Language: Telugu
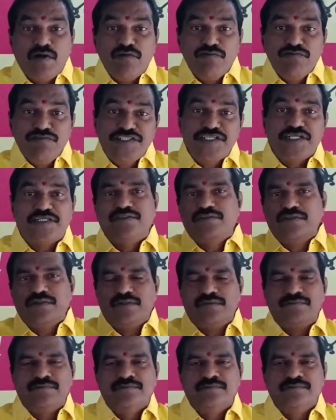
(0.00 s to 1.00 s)

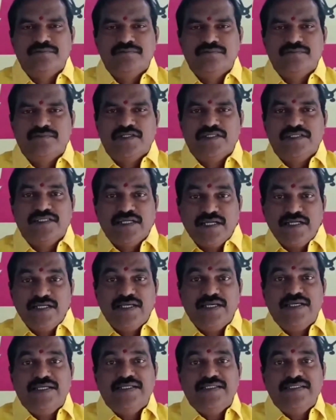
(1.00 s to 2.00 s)
భవిష్యత్తులో
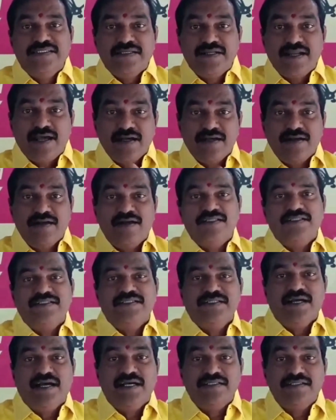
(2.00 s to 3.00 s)
ఎందుకంటే ఇందిరా
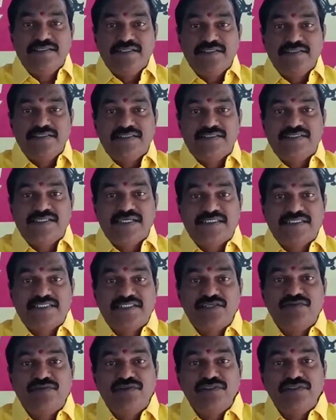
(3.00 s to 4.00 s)
గాంధీ అత్యంత
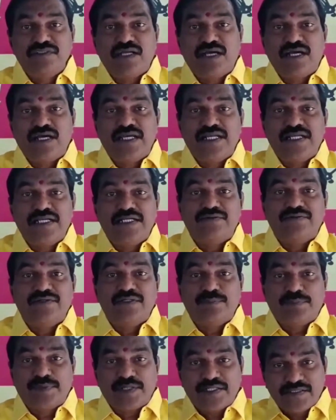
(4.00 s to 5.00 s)

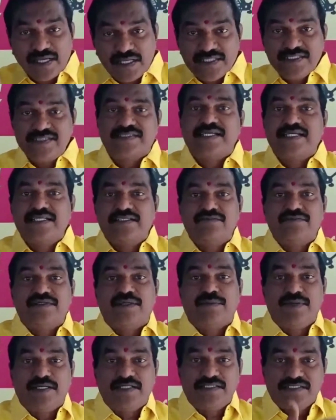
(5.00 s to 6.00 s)
శక్తివంతురాలైనటువంటి ప్రధాని సైతం
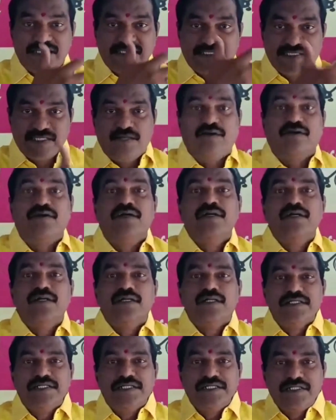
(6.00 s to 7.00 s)
ఎమర్జెన్సీలో
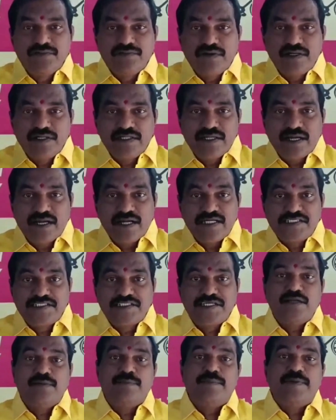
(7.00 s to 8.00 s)
ఇటువంటి
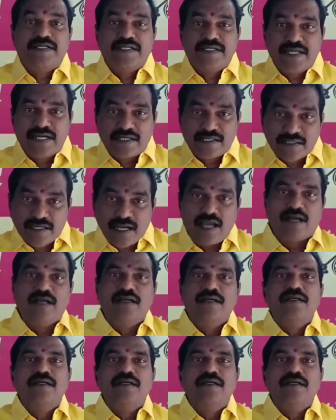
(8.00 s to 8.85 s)
అంక్షలు పెట్టి ఎట్లా